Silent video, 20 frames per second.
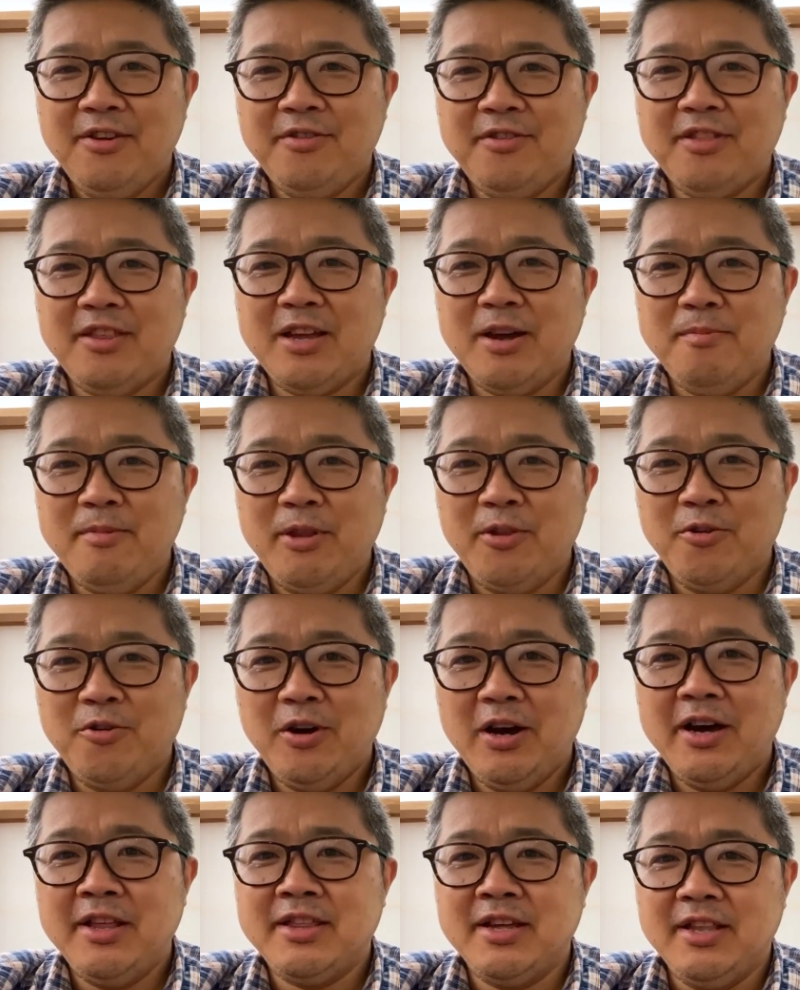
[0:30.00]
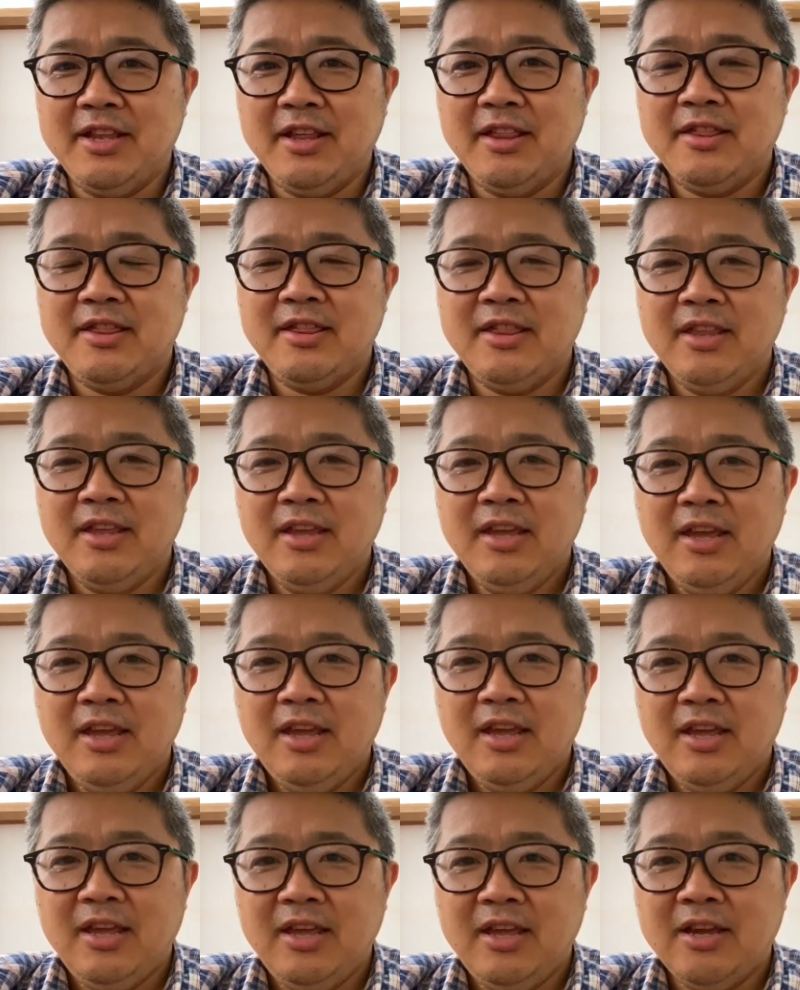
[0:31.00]
二日目の朝です。
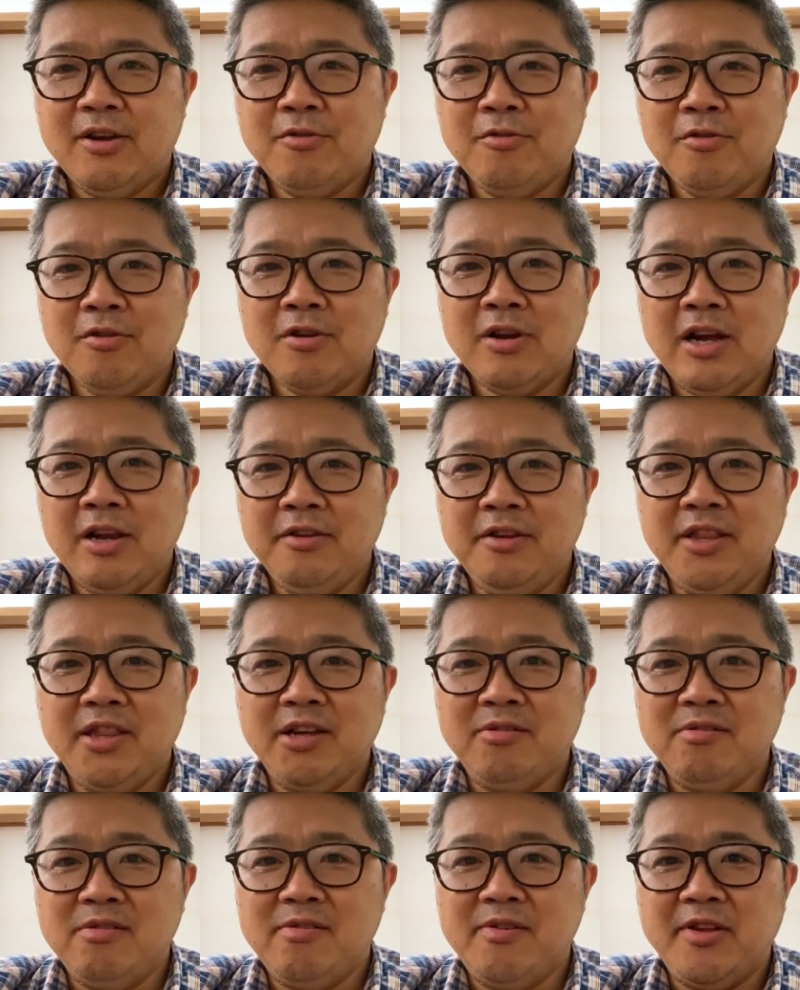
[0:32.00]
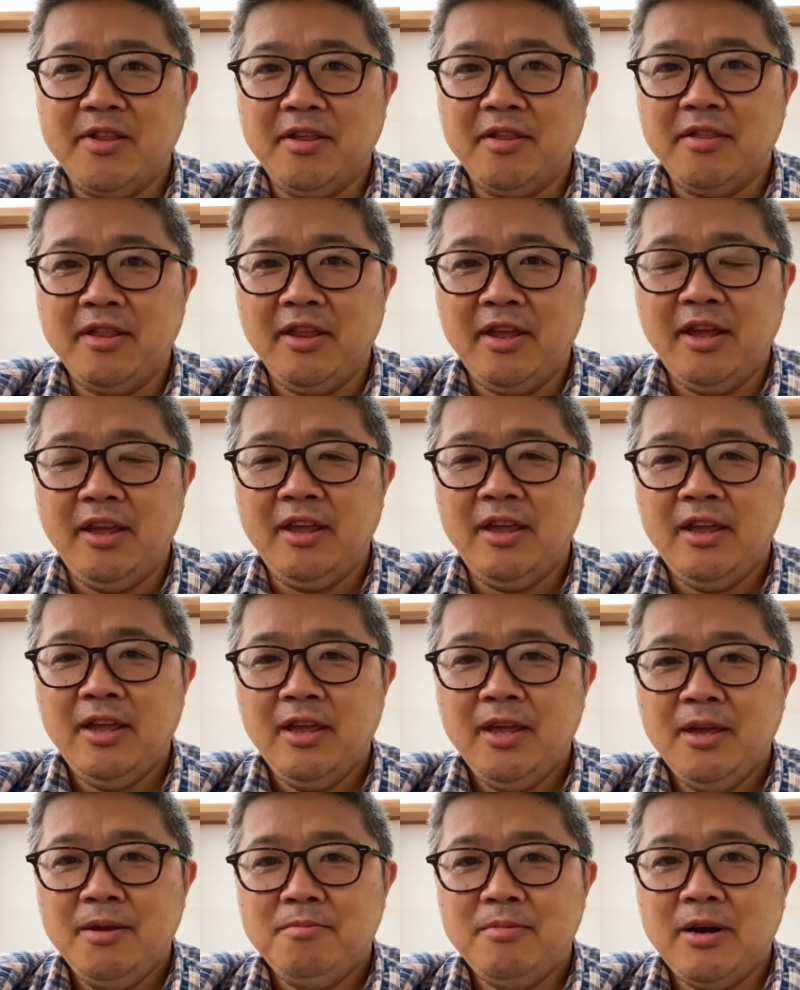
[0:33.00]
えー、ここ軽井沢はですね、
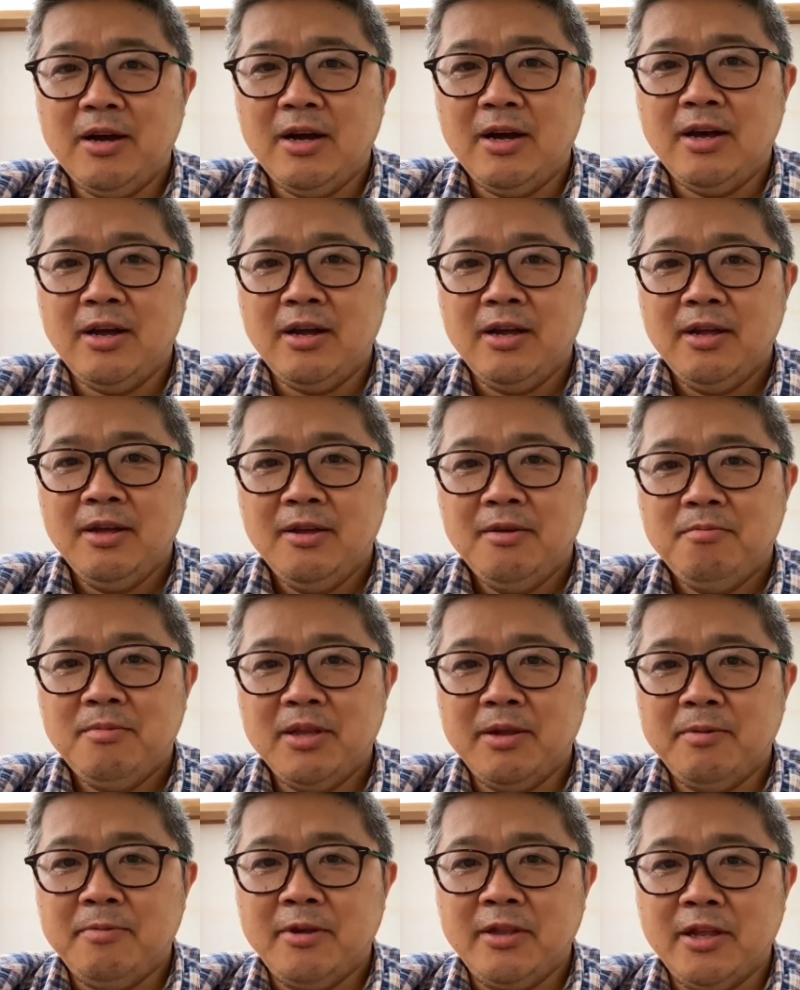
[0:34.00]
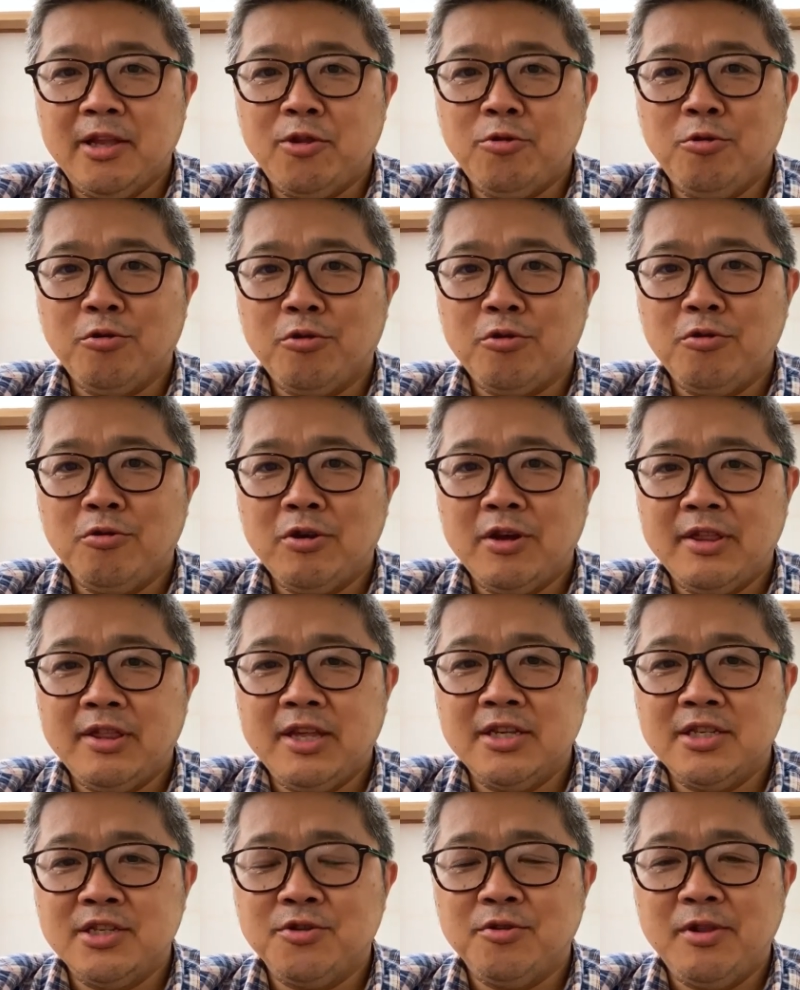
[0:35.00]
まあ、まだまだ東京が
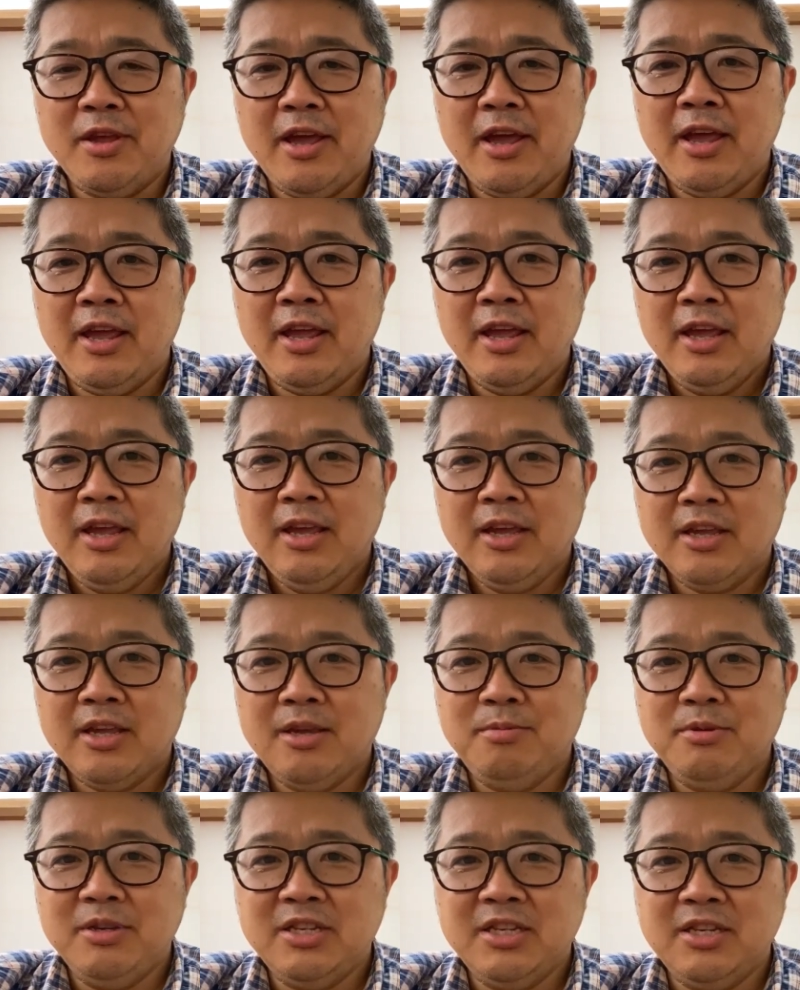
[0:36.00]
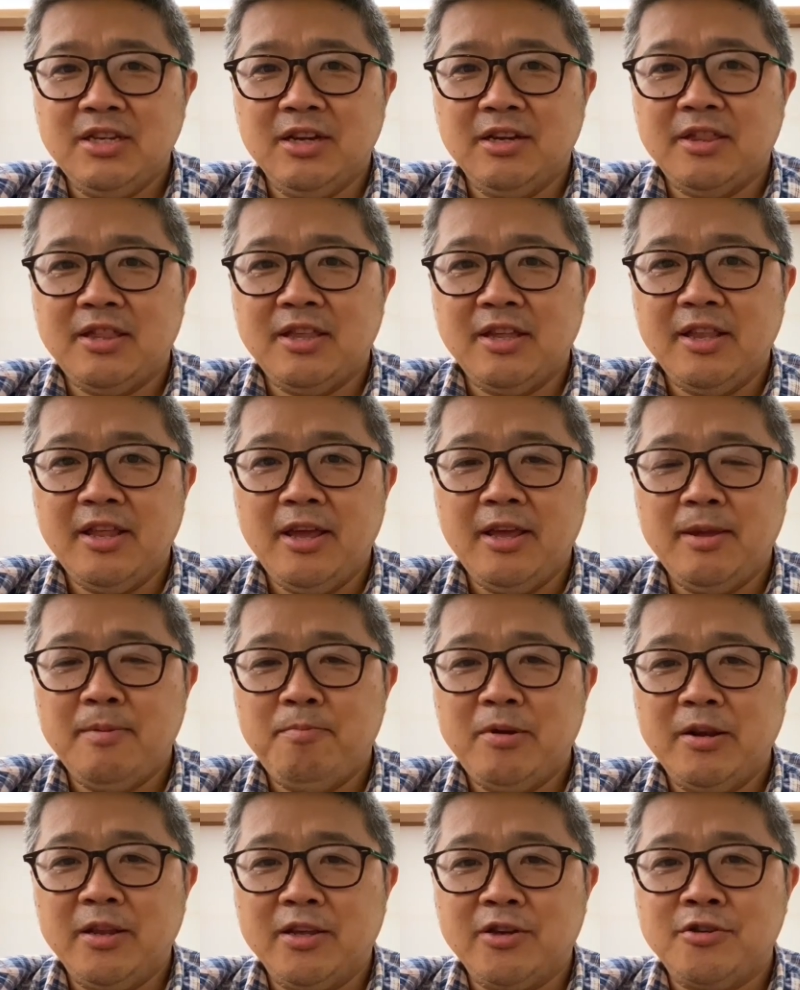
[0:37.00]
残暑で厳しい暑さで
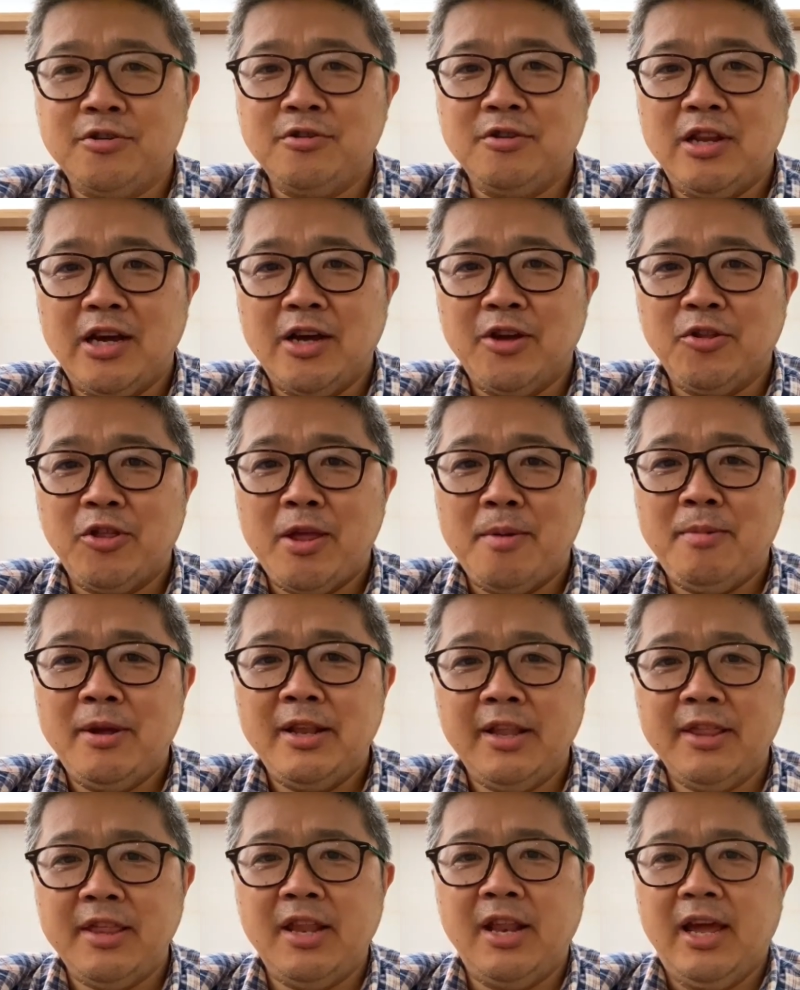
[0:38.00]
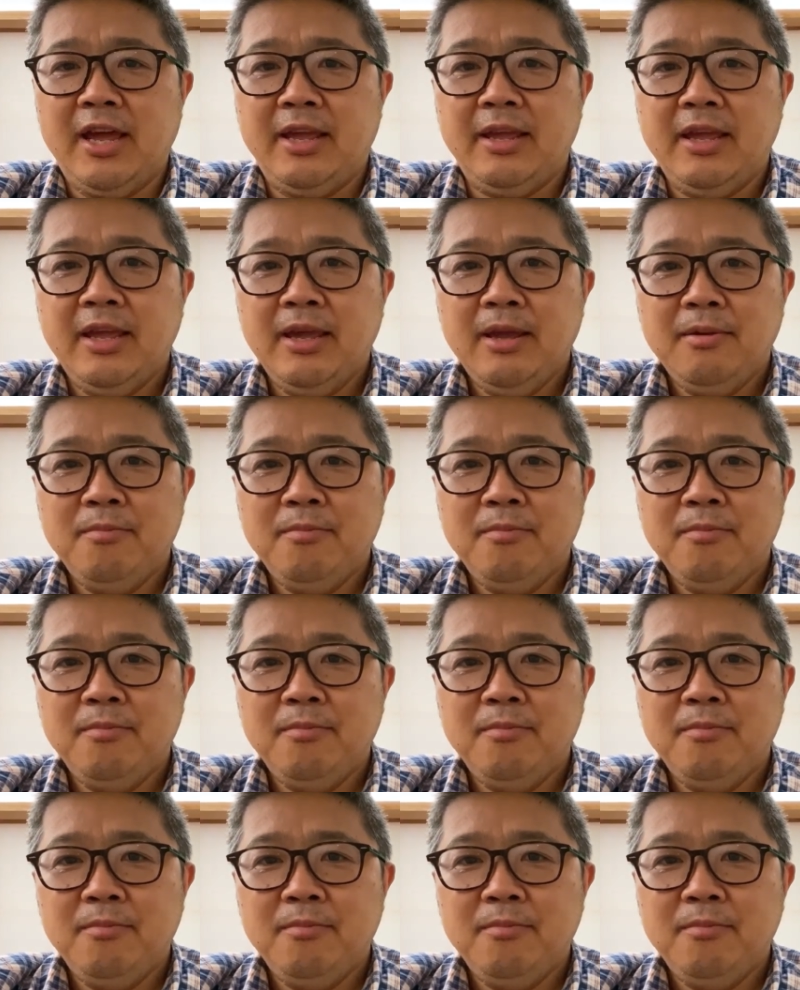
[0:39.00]
やっぱりクーラーを手放せない、